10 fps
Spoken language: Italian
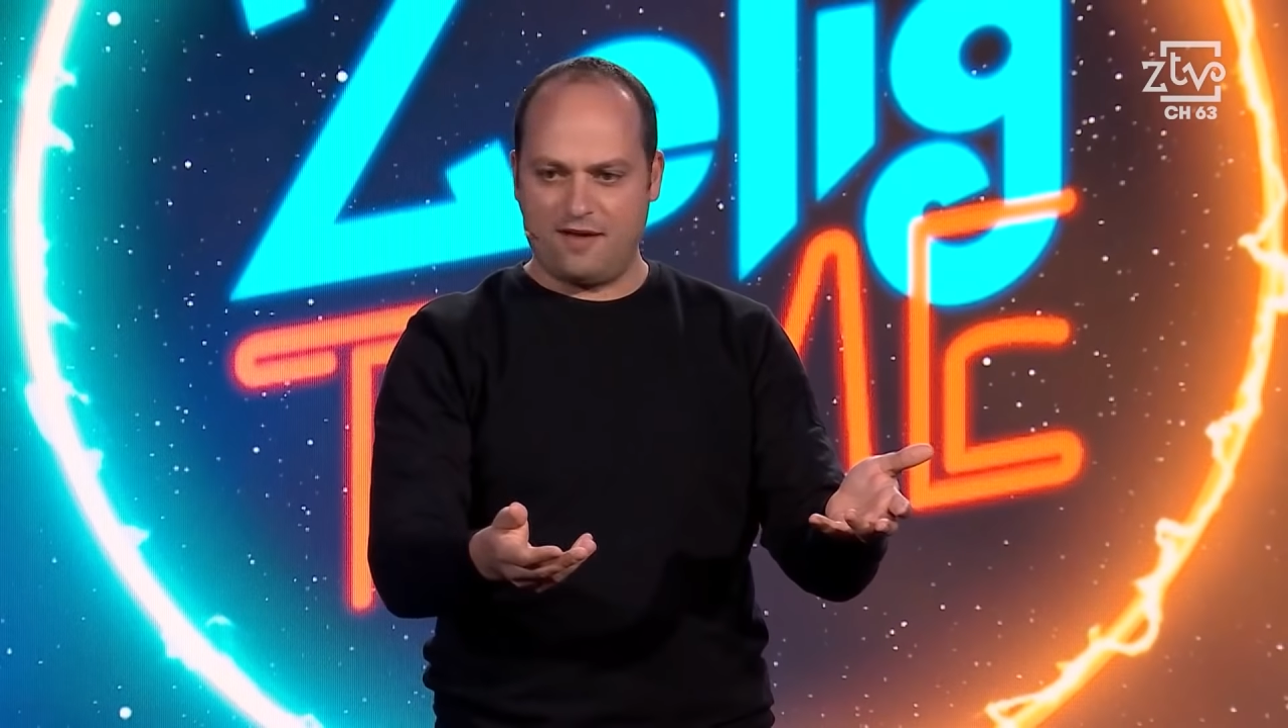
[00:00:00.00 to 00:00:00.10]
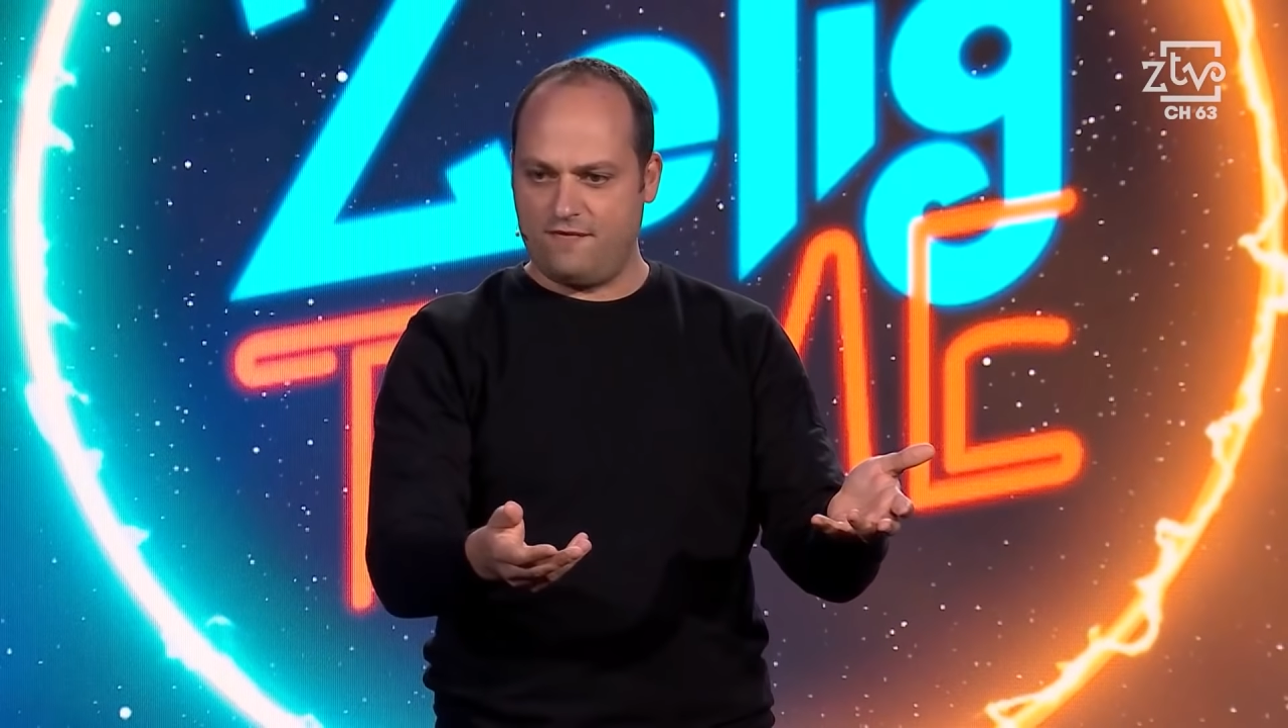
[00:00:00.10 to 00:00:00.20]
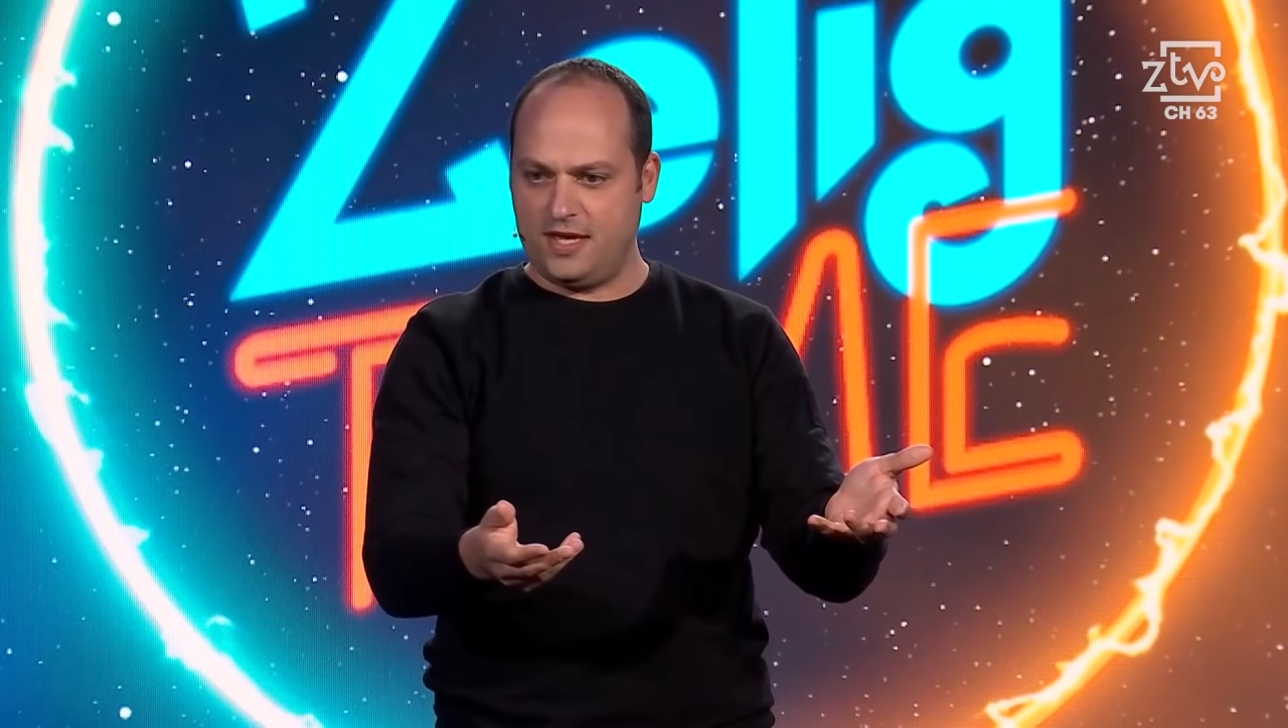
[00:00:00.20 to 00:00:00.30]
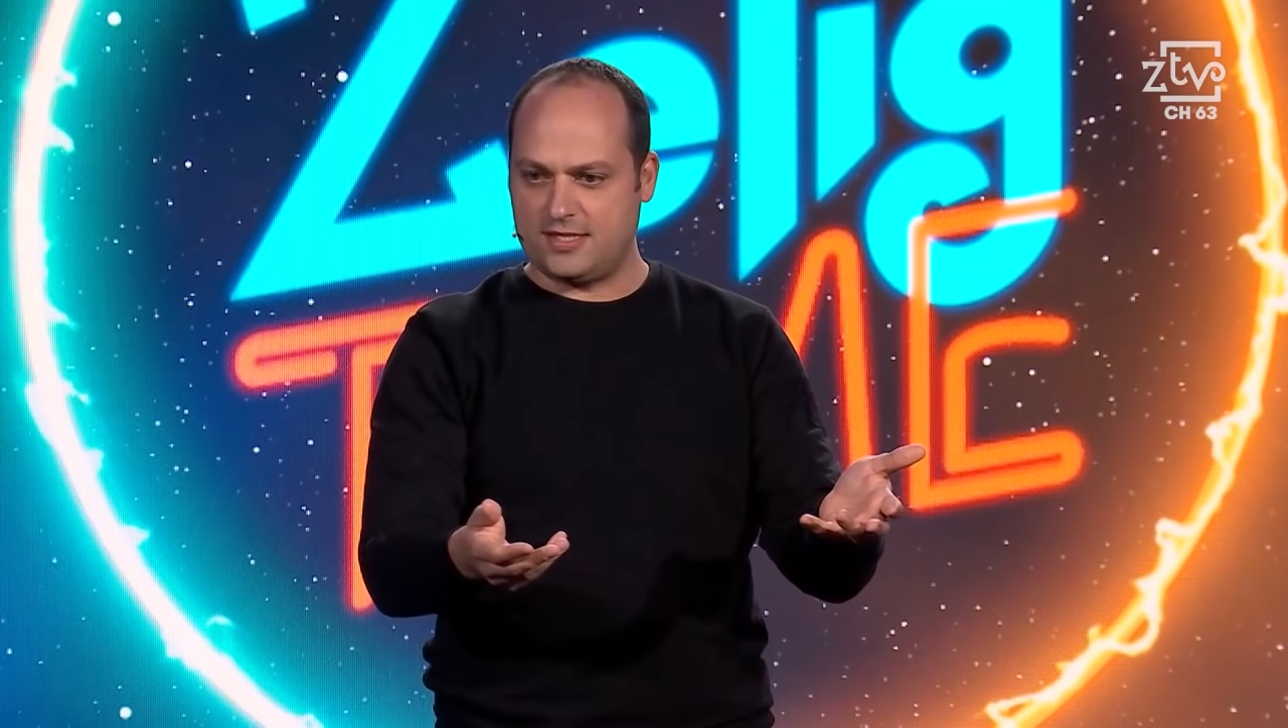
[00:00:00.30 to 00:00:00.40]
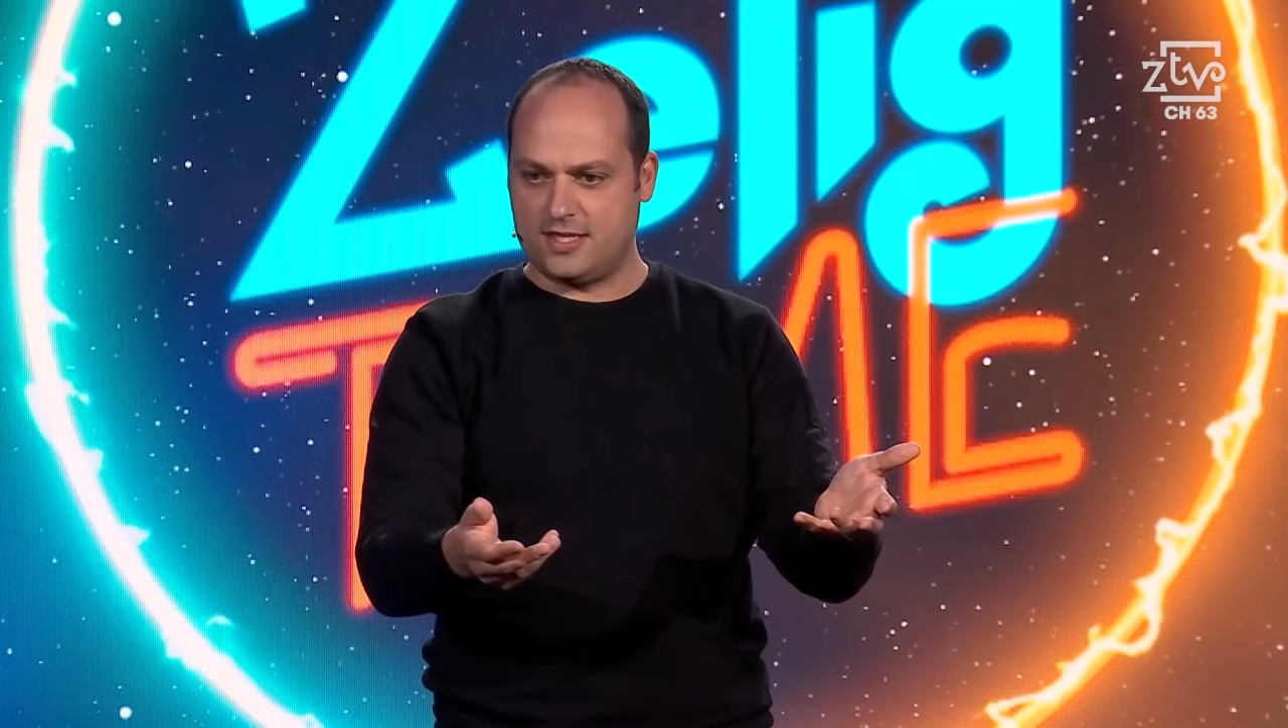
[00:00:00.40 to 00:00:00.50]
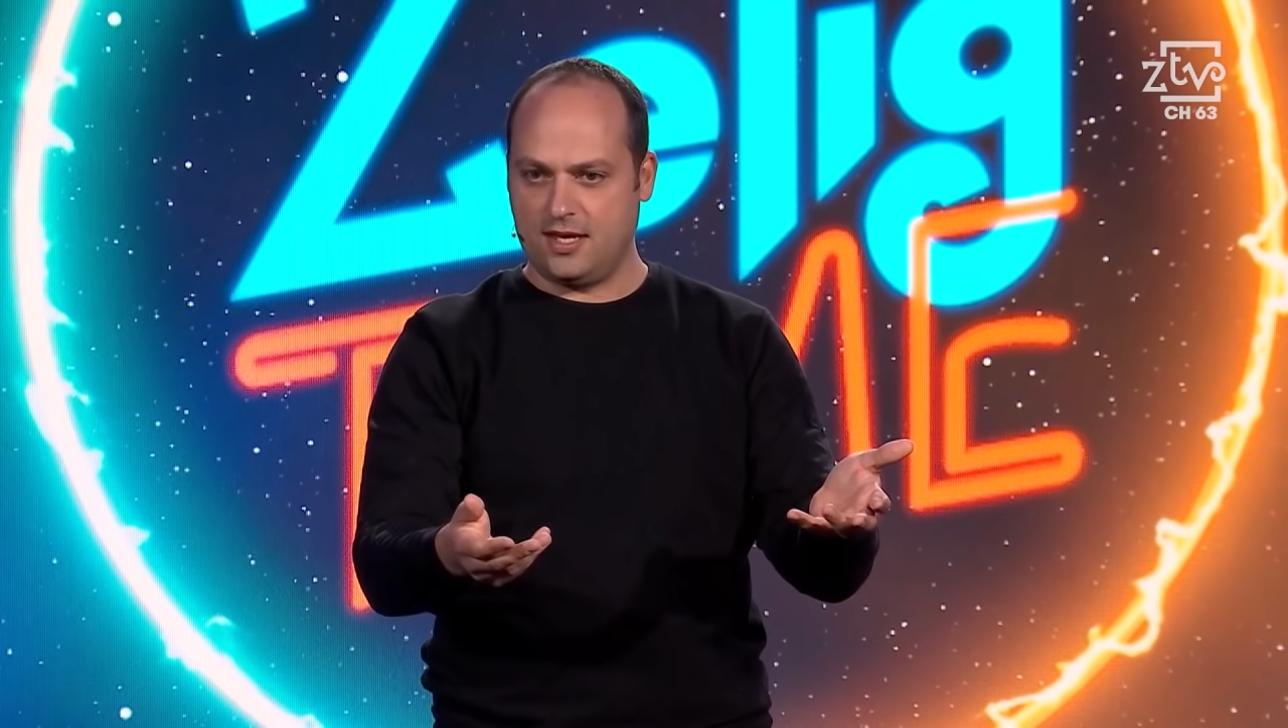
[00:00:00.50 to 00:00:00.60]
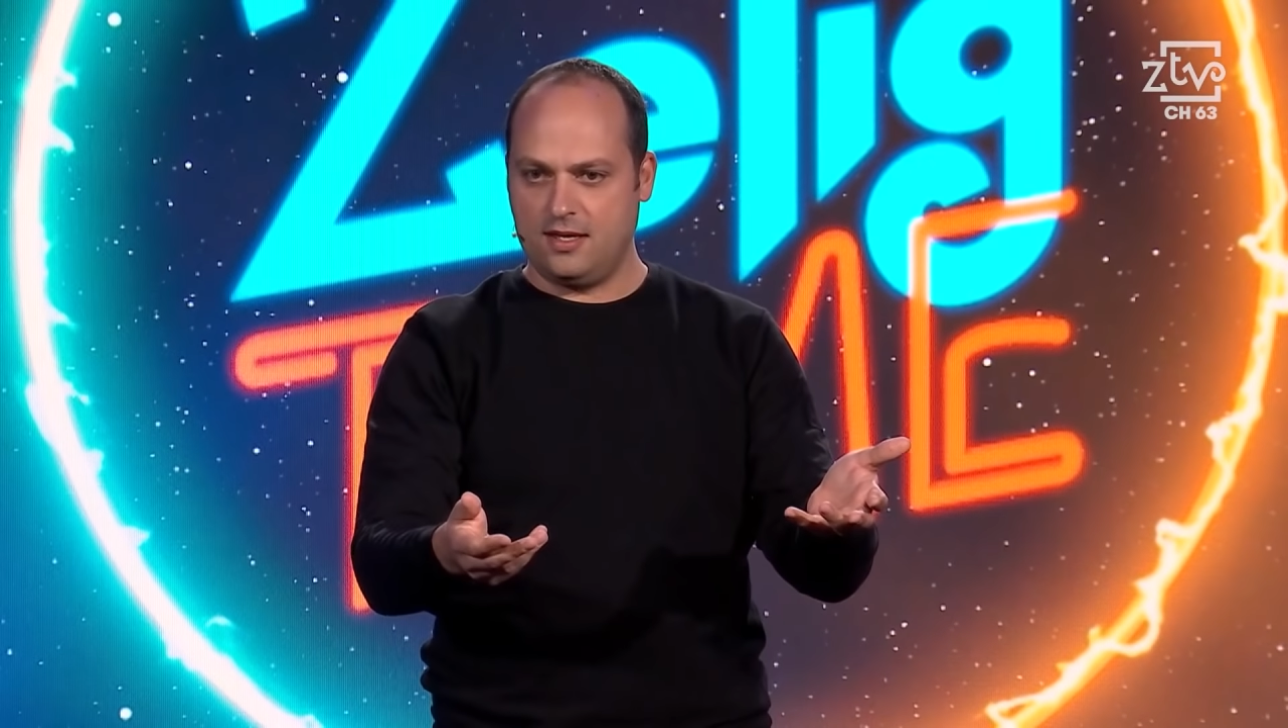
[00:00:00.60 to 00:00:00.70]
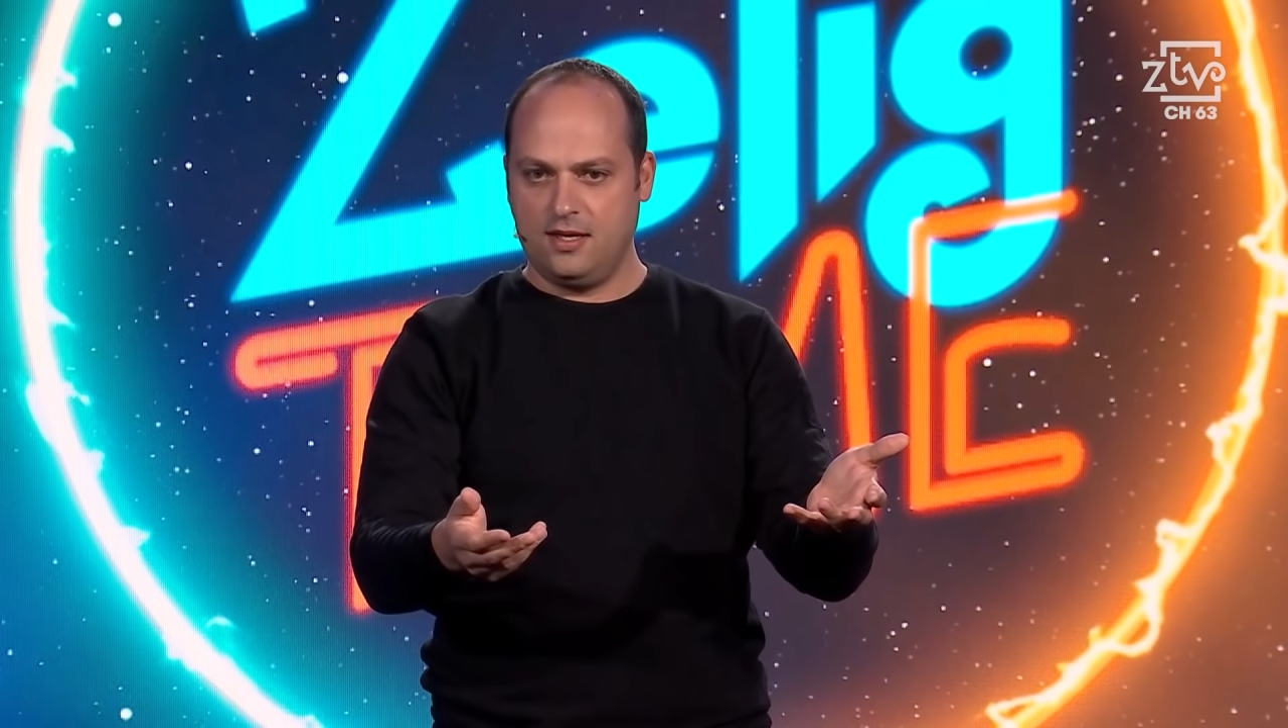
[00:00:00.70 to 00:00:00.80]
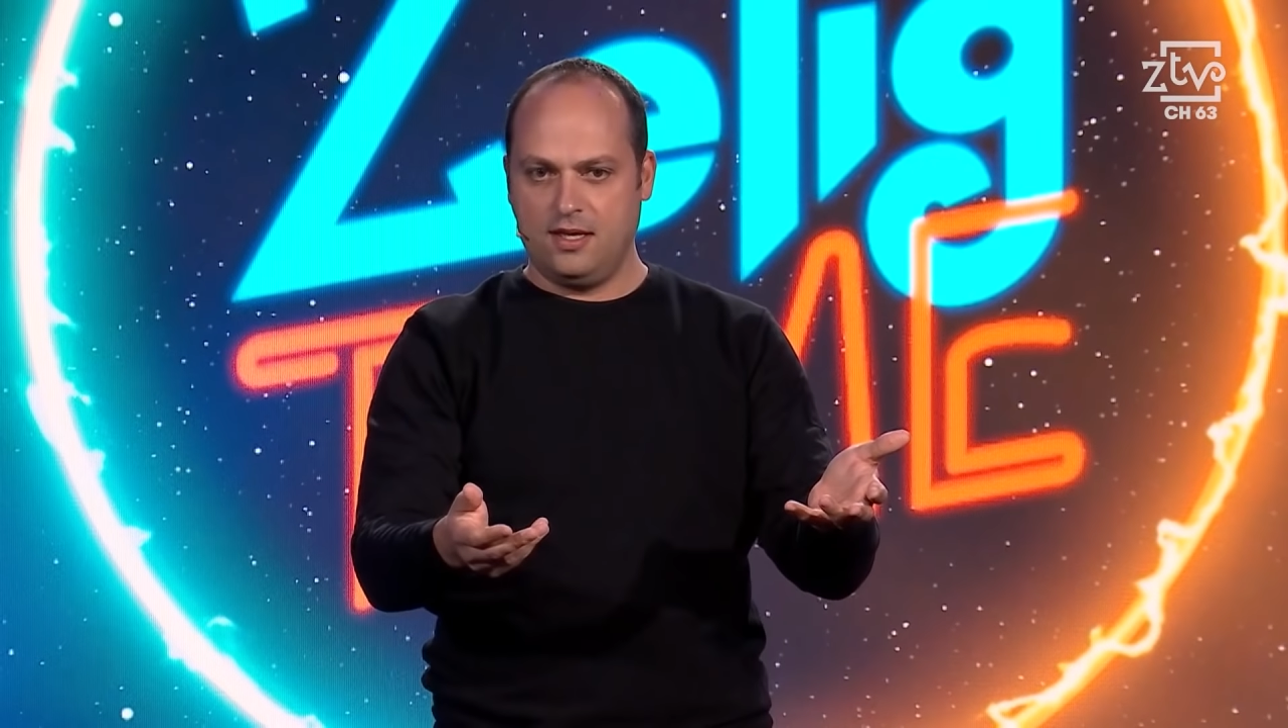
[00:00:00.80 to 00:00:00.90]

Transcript: a vista.